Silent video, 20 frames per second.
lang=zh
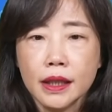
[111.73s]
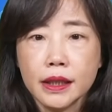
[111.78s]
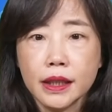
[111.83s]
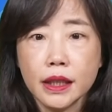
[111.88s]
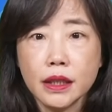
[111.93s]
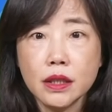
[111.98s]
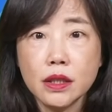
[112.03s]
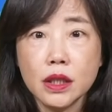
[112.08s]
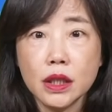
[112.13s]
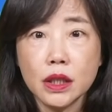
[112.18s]

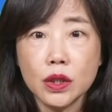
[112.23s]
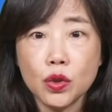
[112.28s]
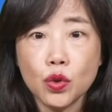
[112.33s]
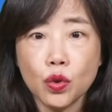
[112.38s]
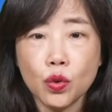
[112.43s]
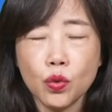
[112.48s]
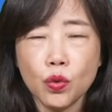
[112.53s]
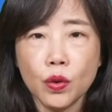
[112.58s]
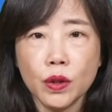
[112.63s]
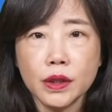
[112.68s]
跟这个
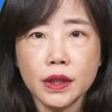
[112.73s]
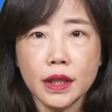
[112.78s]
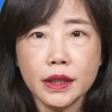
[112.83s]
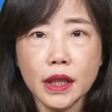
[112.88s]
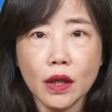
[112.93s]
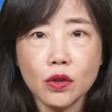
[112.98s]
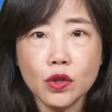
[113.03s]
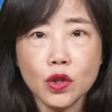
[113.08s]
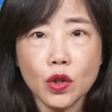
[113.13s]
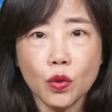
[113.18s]
中国呢
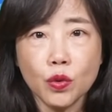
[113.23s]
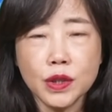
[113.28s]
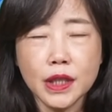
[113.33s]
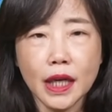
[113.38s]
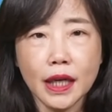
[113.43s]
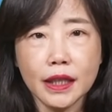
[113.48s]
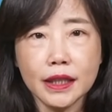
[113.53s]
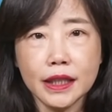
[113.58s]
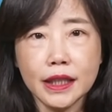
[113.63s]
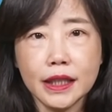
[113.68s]
要走向